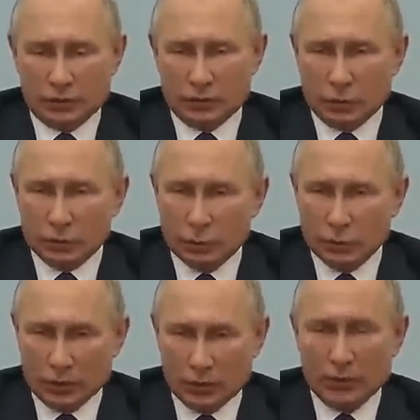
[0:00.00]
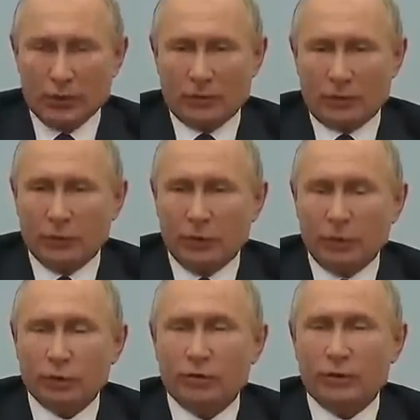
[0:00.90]
структуры, того
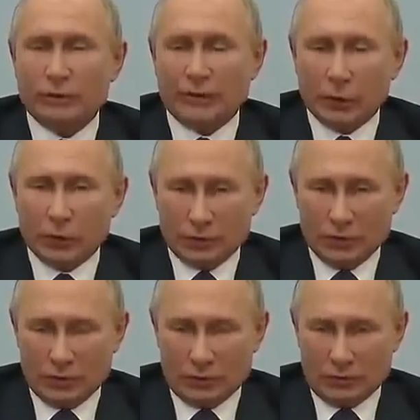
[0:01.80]
или иного народа,